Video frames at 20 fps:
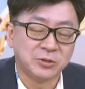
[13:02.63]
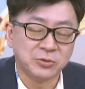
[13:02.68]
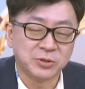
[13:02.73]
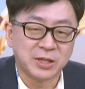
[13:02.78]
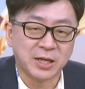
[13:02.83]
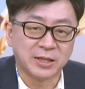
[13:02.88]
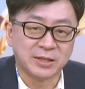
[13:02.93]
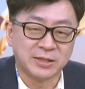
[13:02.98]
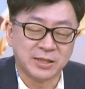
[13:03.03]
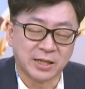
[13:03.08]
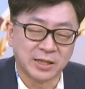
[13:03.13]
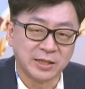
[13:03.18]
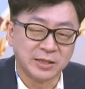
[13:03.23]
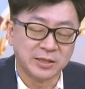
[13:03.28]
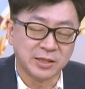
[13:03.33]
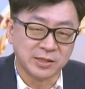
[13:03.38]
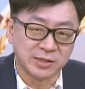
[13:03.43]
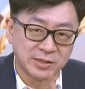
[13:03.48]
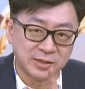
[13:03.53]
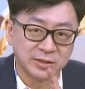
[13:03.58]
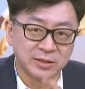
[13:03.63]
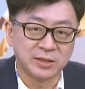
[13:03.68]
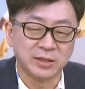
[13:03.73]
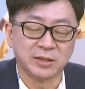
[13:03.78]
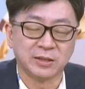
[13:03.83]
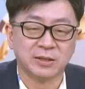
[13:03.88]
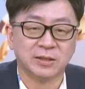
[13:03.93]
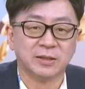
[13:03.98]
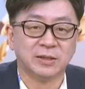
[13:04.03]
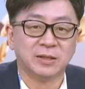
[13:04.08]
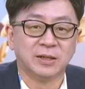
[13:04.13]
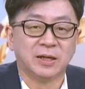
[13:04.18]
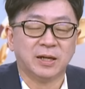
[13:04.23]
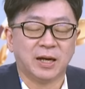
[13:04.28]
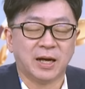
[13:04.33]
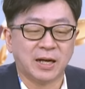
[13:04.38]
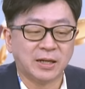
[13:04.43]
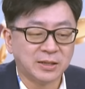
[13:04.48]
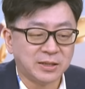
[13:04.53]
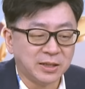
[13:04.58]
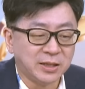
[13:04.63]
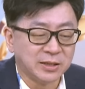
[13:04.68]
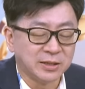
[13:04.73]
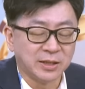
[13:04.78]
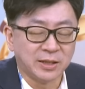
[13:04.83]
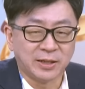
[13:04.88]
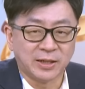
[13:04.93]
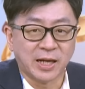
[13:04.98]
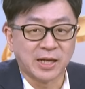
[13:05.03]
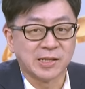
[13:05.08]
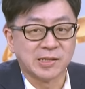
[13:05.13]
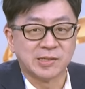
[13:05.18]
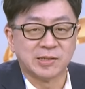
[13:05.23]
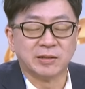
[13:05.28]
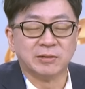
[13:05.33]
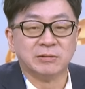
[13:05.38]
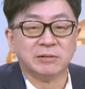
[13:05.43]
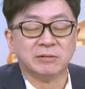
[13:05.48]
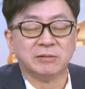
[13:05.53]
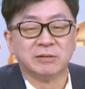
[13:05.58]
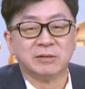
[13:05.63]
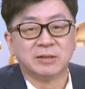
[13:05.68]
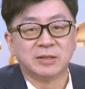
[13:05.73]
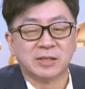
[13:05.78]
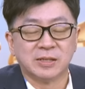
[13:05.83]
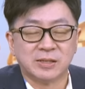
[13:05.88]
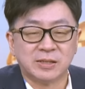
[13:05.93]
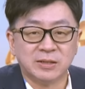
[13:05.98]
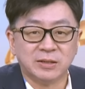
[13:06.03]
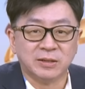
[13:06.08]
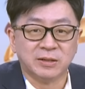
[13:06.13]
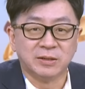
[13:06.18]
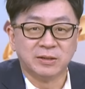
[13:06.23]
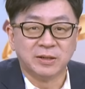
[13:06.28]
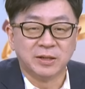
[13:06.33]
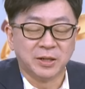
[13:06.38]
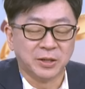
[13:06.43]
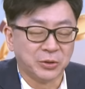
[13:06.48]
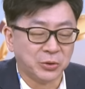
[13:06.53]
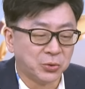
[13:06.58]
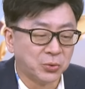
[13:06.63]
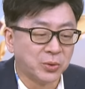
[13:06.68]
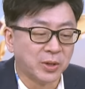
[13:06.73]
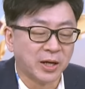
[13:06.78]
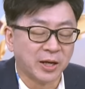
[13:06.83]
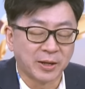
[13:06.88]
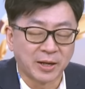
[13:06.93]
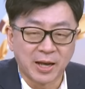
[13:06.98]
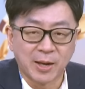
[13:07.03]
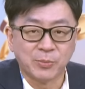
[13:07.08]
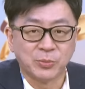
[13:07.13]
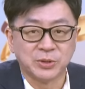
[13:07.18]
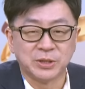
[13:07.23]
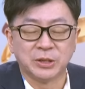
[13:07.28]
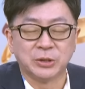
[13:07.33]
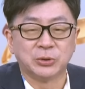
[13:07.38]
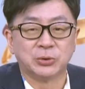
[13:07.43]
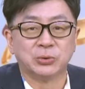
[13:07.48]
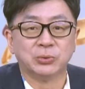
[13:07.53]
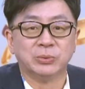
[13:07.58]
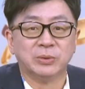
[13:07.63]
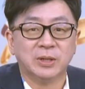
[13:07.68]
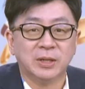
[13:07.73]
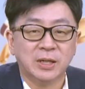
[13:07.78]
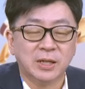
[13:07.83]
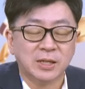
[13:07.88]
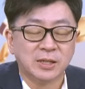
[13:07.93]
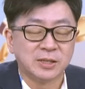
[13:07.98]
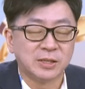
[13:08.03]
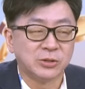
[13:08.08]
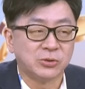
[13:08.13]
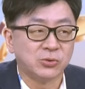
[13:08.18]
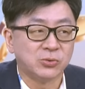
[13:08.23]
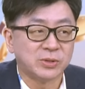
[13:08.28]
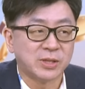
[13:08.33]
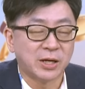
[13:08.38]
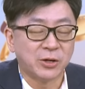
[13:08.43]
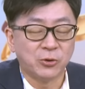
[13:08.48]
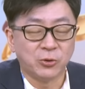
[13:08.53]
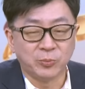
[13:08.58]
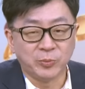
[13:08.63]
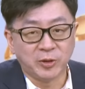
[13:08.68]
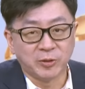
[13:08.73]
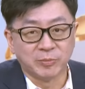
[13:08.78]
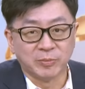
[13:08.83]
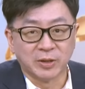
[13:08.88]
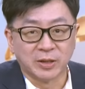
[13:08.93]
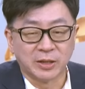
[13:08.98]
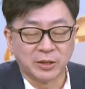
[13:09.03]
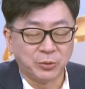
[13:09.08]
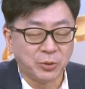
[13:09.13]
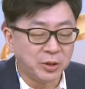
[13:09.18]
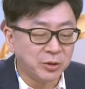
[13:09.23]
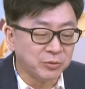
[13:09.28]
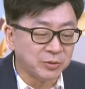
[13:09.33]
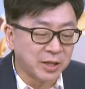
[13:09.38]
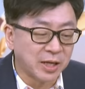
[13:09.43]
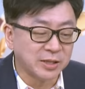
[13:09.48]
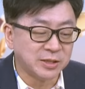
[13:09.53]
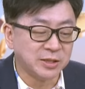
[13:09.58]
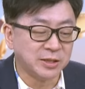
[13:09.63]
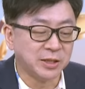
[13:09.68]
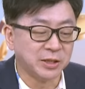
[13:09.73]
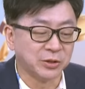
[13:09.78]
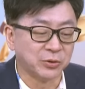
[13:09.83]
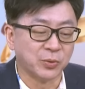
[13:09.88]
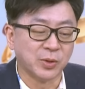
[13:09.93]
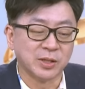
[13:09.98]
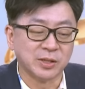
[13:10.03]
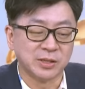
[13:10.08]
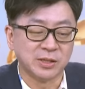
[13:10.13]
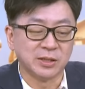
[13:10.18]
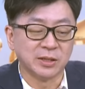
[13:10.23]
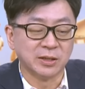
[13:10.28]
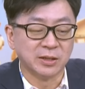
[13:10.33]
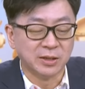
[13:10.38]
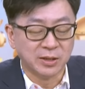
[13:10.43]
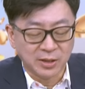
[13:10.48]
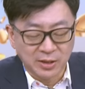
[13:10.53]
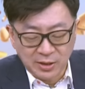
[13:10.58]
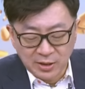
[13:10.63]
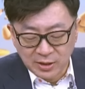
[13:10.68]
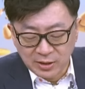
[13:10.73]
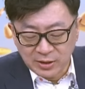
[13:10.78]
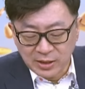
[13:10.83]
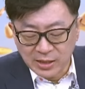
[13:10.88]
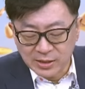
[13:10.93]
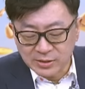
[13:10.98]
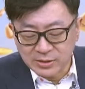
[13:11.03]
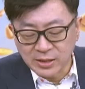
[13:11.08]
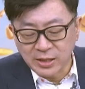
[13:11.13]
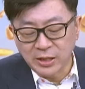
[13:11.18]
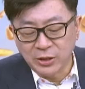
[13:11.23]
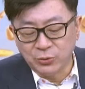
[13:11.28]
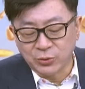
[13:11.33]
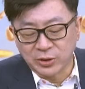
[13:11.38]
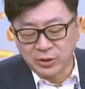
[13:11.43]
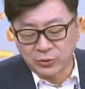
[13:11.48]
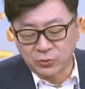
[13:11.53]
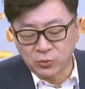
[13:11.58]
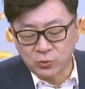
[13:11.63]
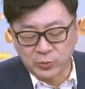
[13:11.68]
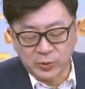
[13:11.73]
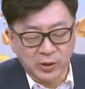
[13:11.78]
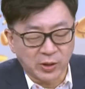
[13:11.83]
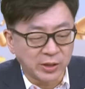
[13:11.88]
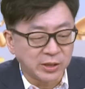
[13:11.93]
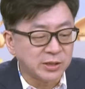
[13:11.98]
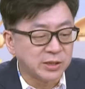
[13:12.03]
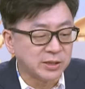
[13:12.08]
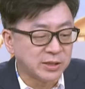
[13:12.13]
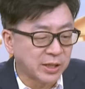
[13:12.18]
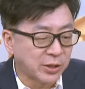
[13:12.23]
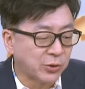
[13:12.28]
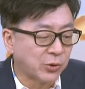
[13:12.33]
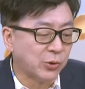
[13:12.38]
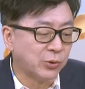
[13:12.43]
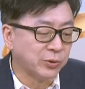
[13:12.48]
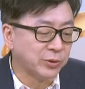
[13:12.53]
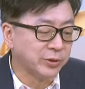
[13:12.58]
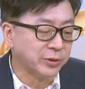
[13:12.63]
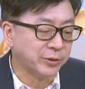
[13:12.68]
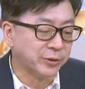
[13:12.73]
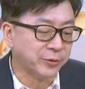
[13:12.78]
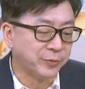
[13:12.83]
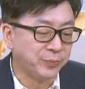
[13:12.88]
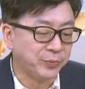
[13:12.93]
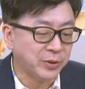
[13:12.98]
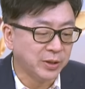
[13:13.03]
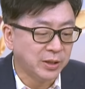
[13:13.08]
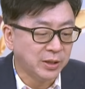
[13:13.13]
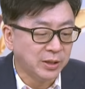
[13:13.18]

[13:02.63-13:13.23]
就在讲一件事情：行情已经诞生了，只是呢，很多人还看不清楚。指数在后面嘛，因为有台积电的关系啊。但这一轮的股票已经在攻了。哦。